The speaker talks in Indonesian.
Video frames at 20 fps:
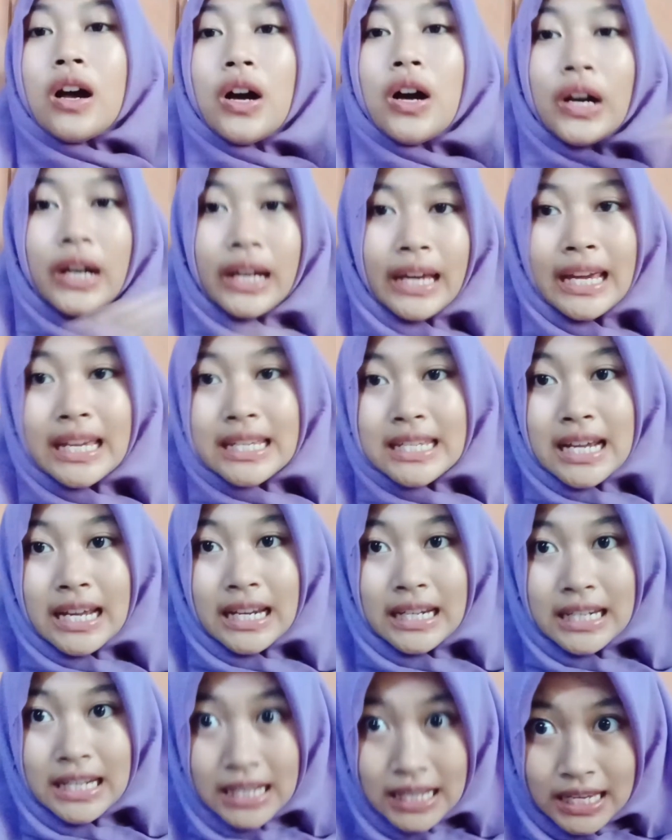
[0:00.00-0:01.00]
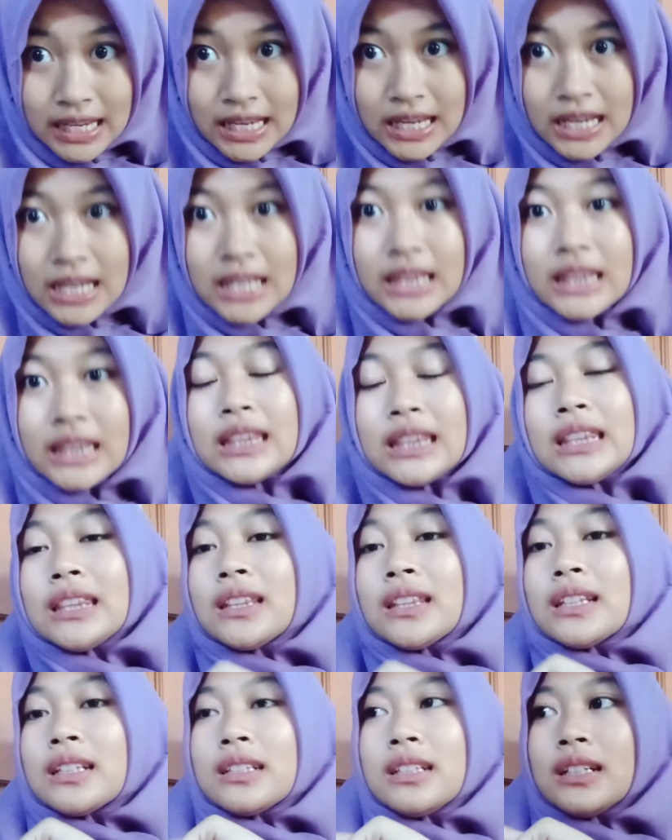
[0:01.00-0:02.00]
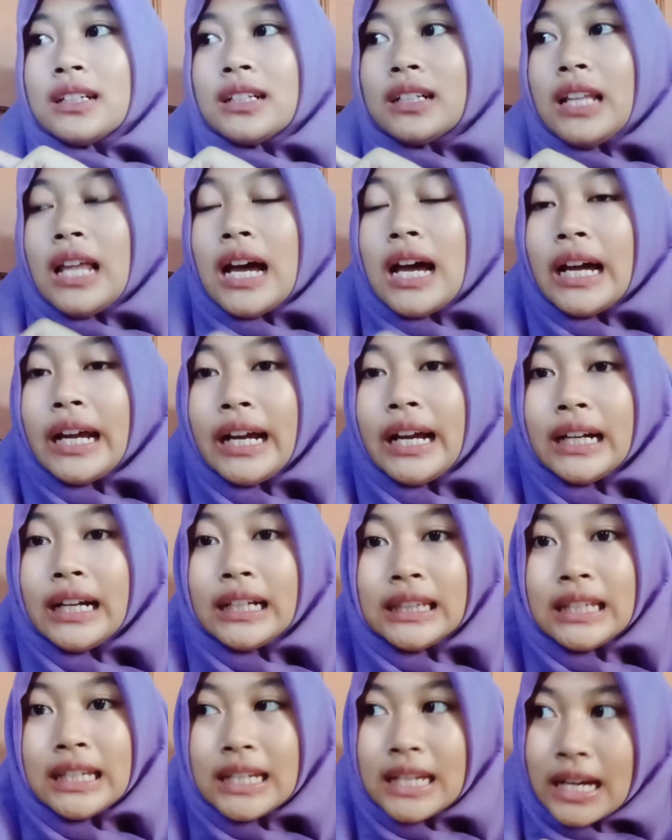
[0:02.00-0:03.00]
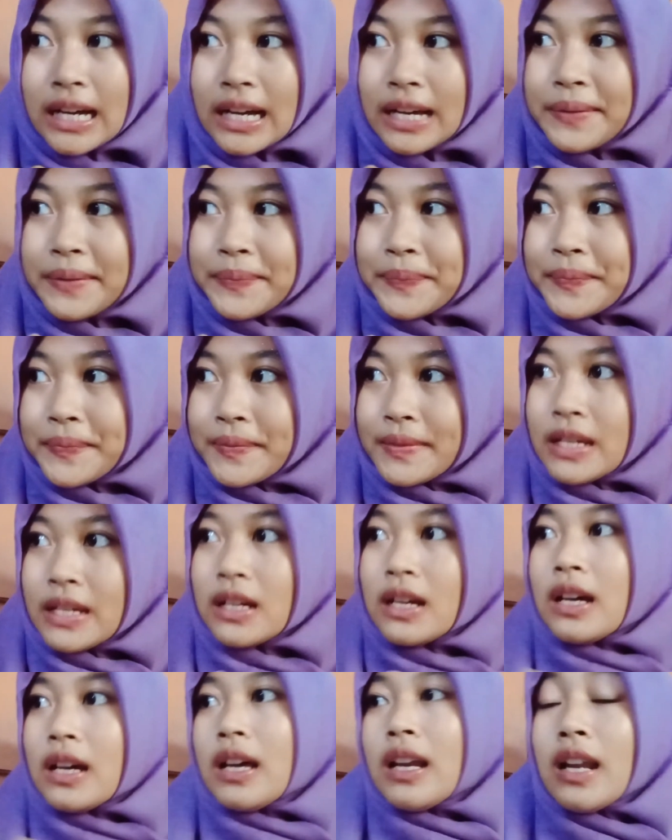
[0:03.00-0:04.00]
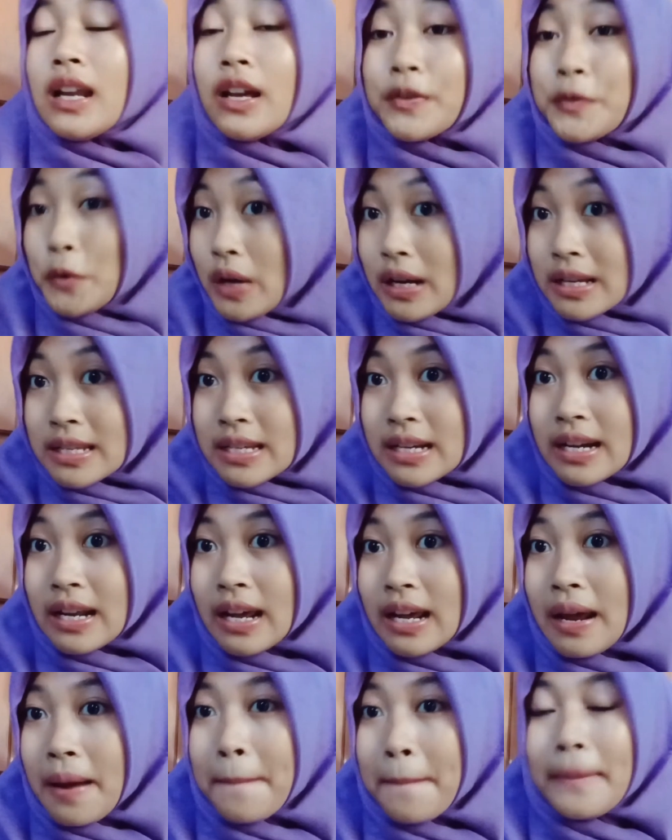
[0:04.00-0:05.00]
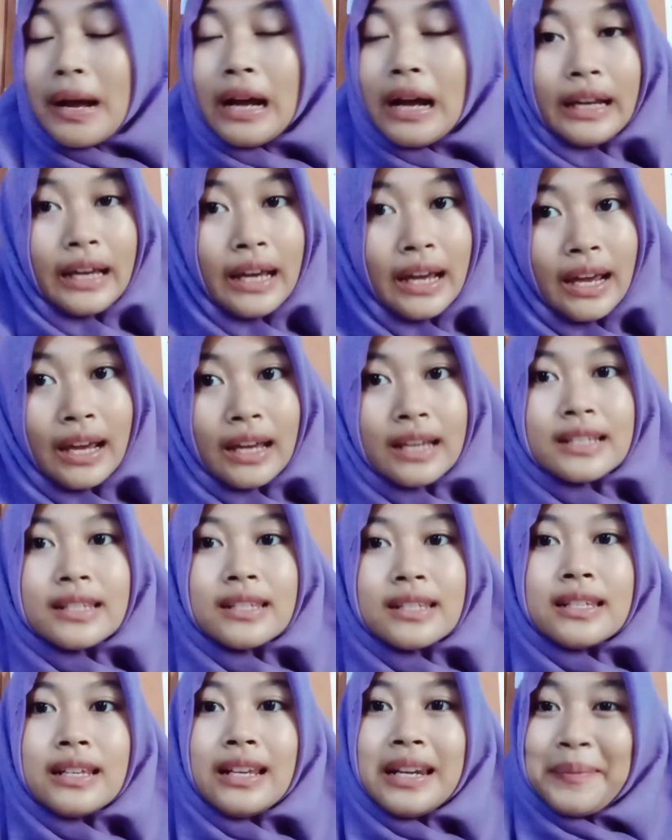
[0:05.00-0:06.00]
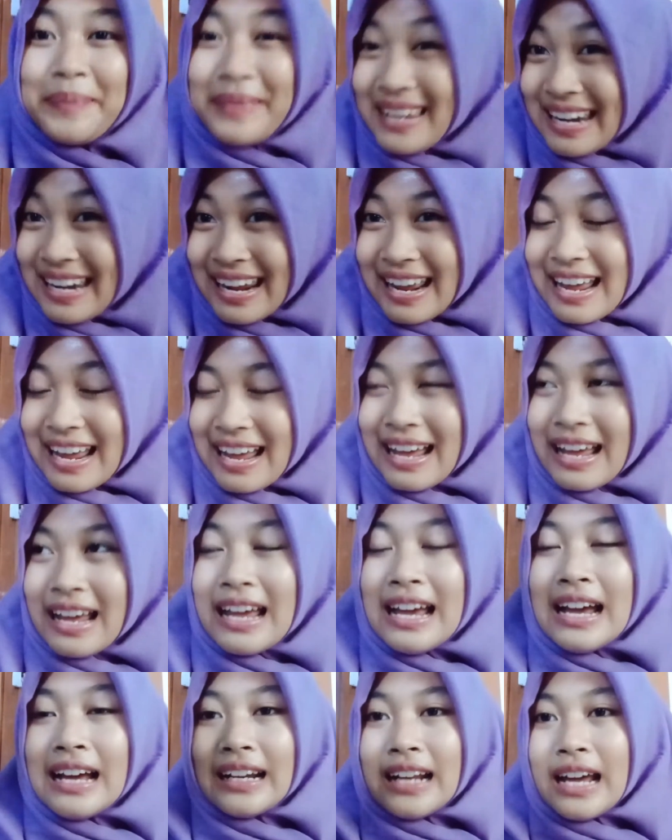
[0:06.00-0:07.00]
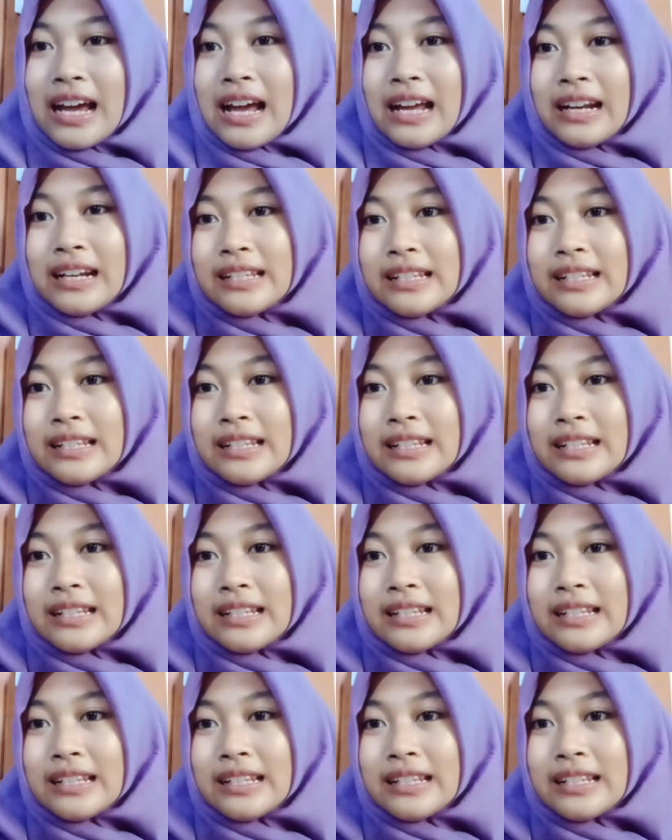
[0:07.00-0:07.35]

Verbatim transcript: Oke jadi eh, langkah yang ketiga langsung aja deh pakai silitinnya. Nah, di